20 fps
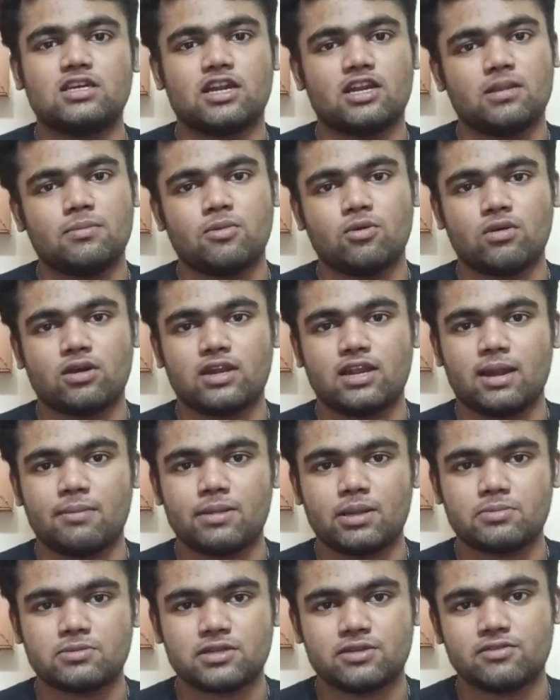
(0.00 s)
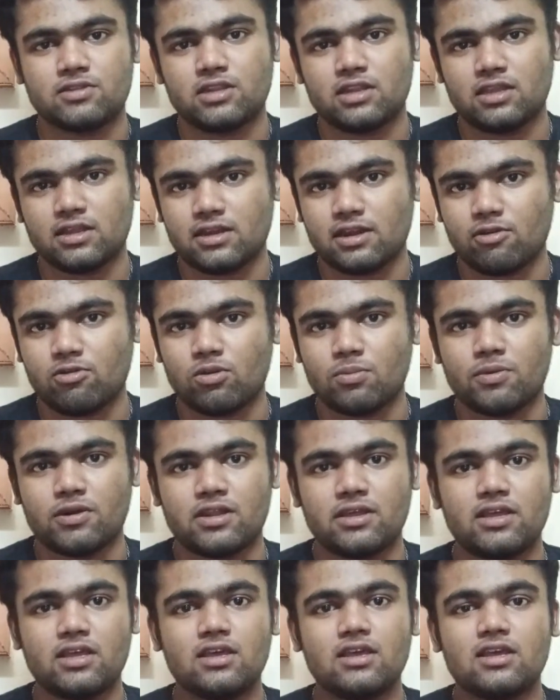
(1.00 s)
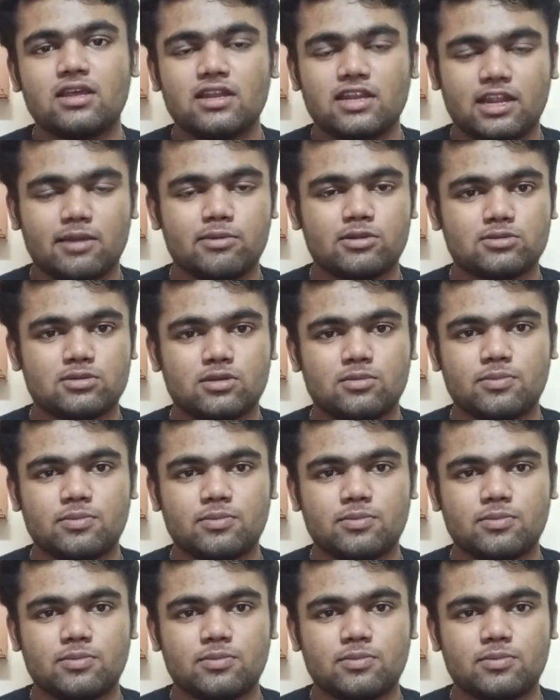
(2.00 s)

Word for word: கண்டிப்பாக உங்கள் லேப்டாப்ஸில் வந்து நீங்கள் டவுன்லோட் பண்ணி லேப்டாப்ஸ்